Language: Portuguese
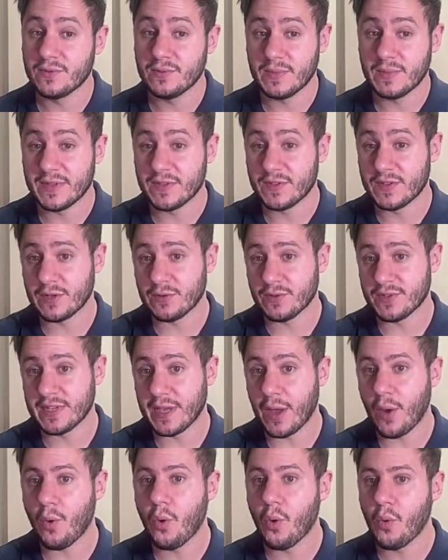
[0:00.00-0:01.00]
mas você
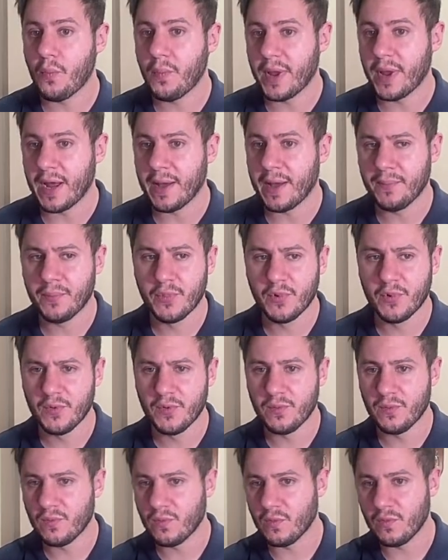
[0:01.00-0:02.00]
consegue comprar por
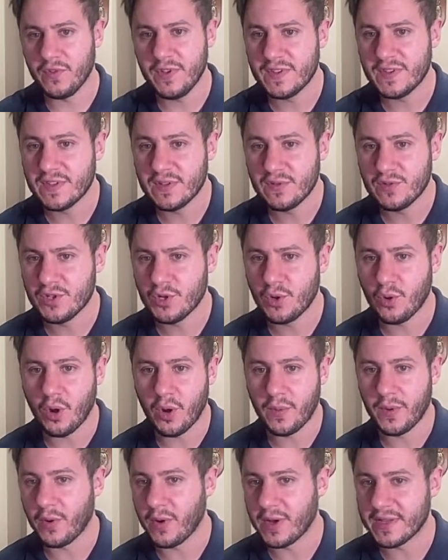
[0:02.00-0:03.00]
25 de
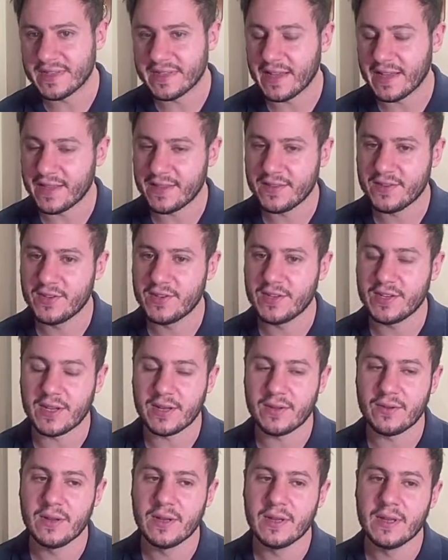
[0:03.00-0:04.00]
cobre, quase nada de
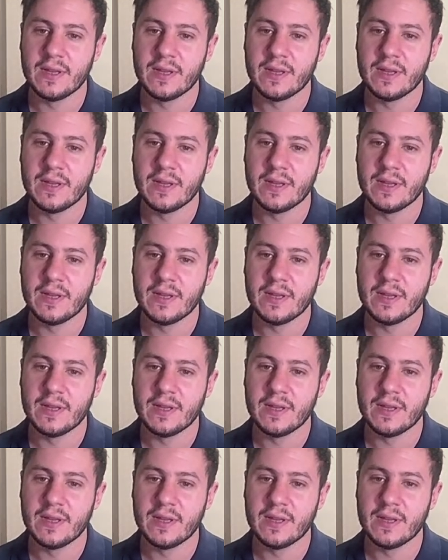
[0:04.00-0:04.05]
dinheiro.